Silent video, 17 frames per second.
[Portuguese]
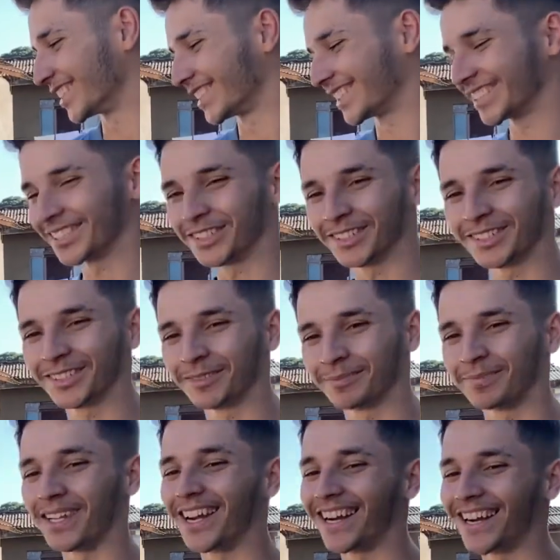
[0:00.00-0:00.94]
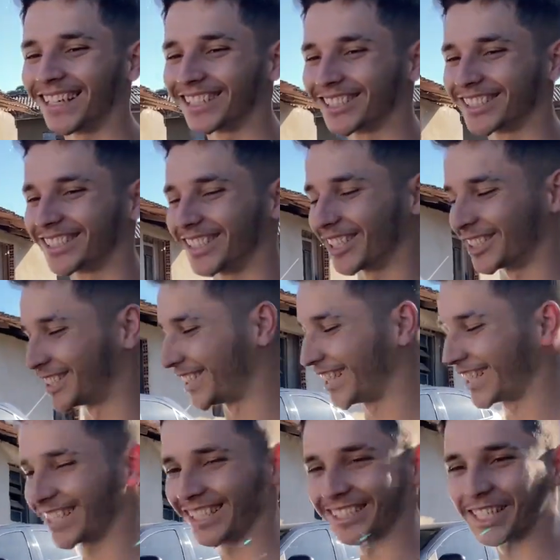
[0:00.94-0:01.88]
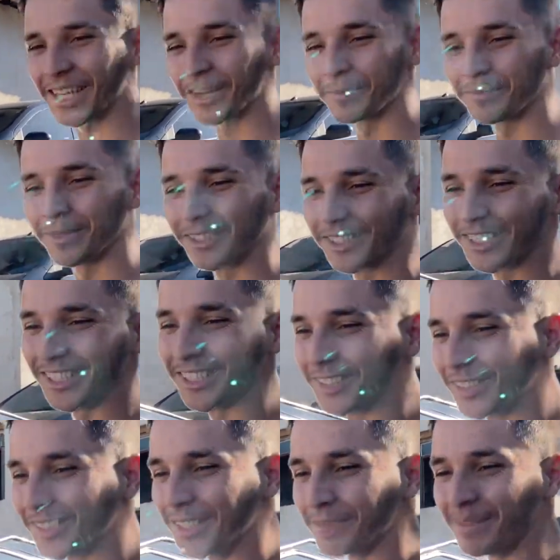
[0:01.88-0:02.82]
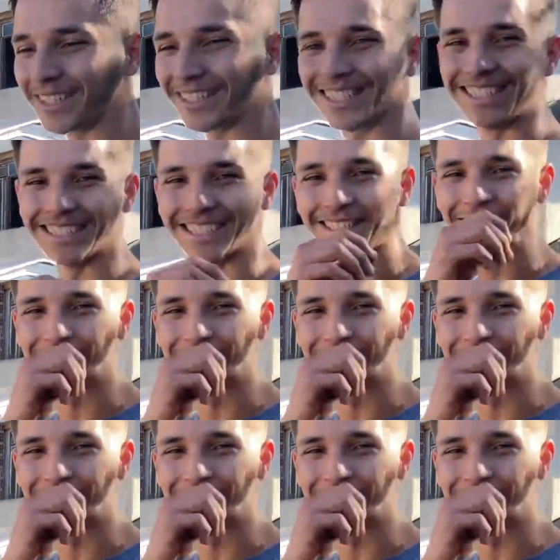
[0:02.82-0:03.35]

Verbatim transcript: Pia do céu. Achei que ia entrar com o portão e tudo aí pra direita, hein,